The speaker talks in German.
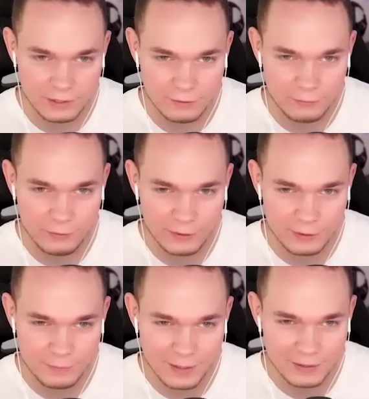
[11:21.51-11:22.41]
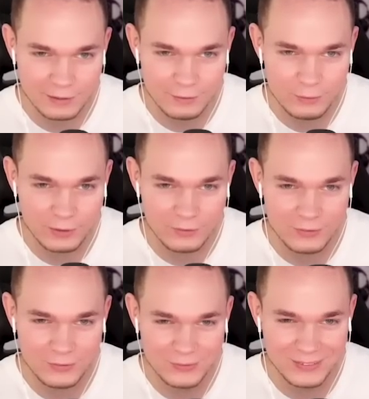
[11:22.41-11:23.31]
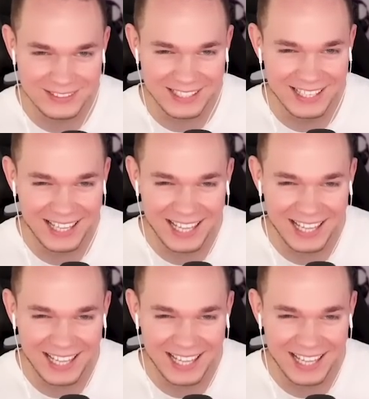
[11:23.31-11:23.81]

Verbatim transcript: dann fange ich mal an, den Lukas zu suchen.